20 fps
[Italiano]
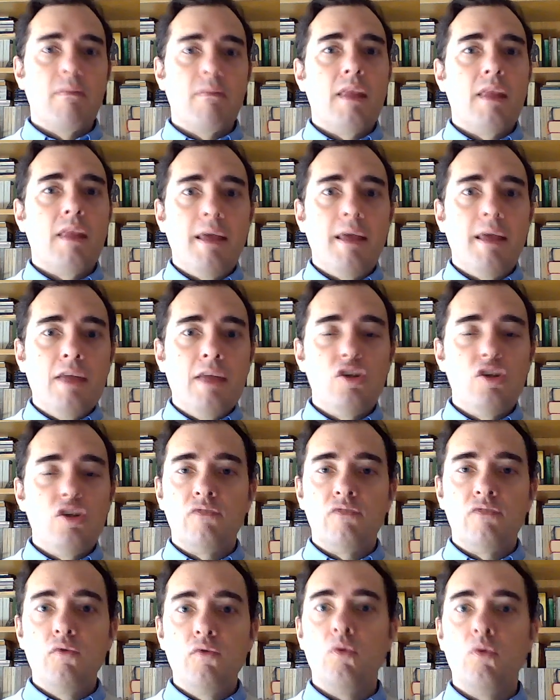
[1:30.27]
che ci
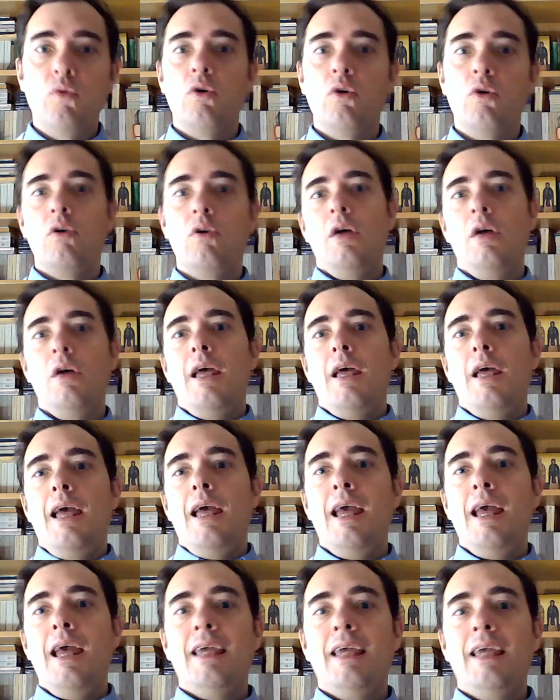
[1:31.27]
sfuggono,
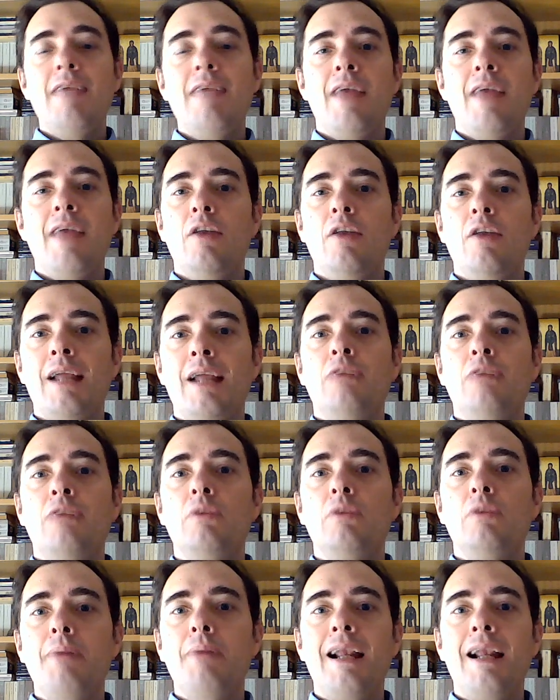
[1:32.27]
eh, che Avieno è in grado
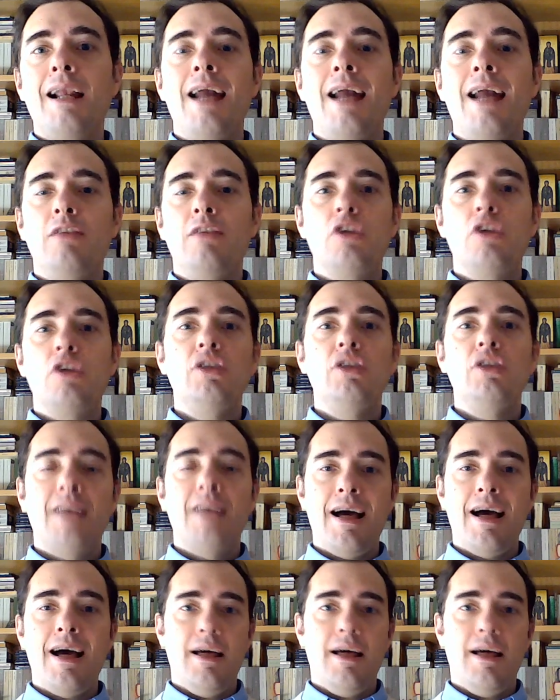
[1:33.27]
di parlare di una
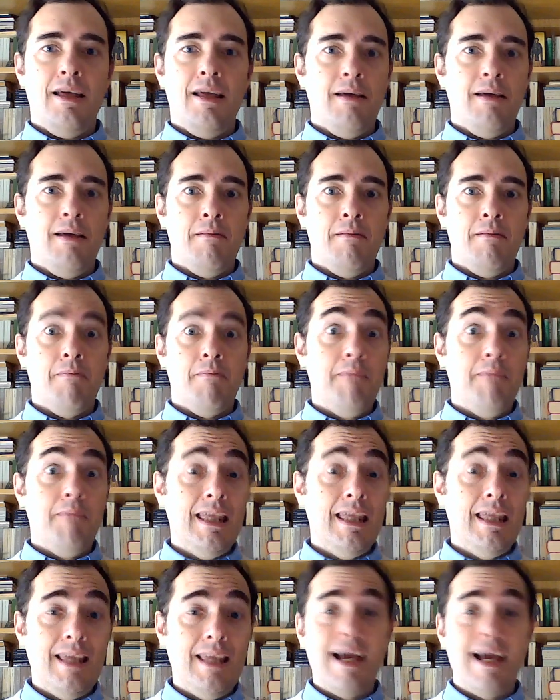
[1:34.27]
città
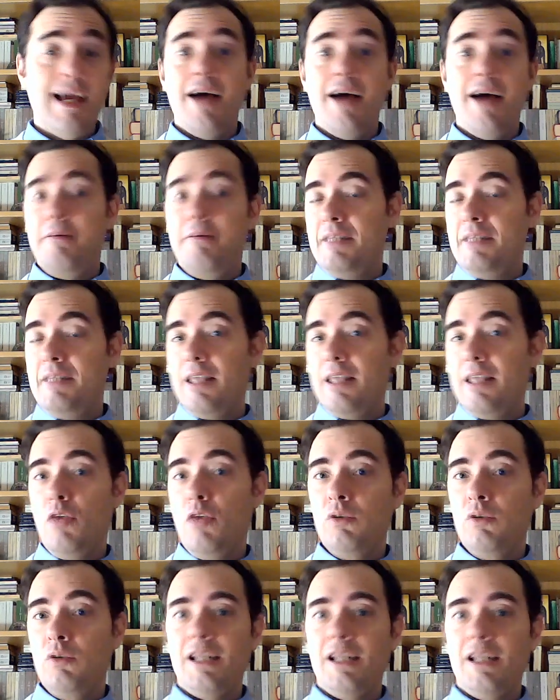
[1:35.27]
mitica,
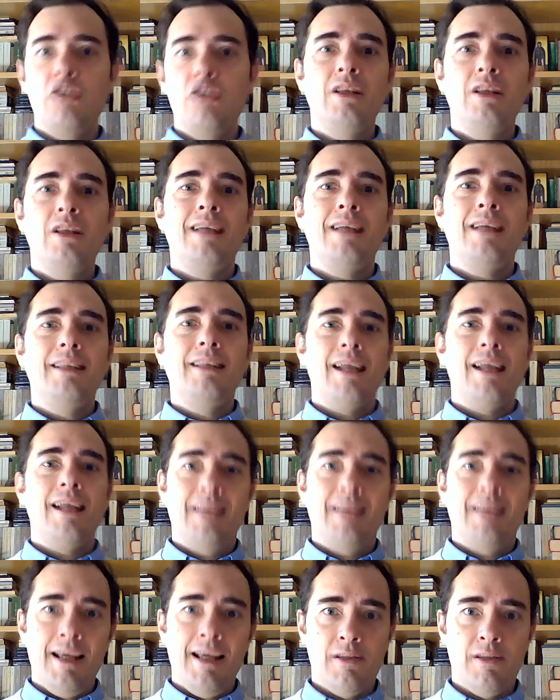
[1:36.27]
misteriosa, la città di
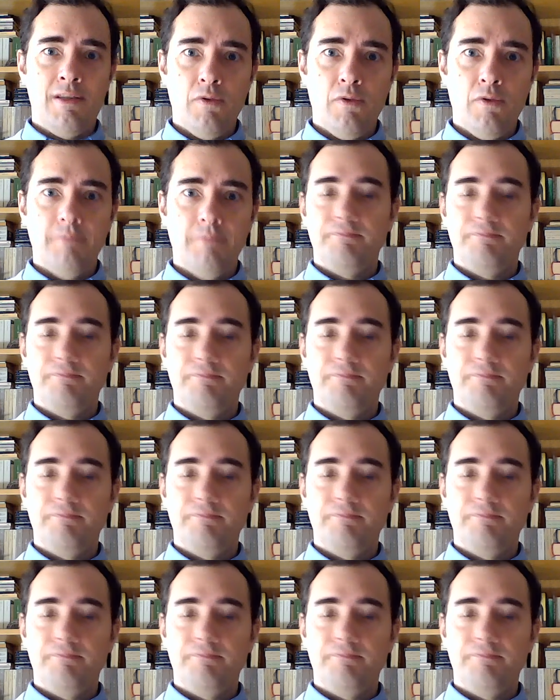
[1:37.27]
Tartesso.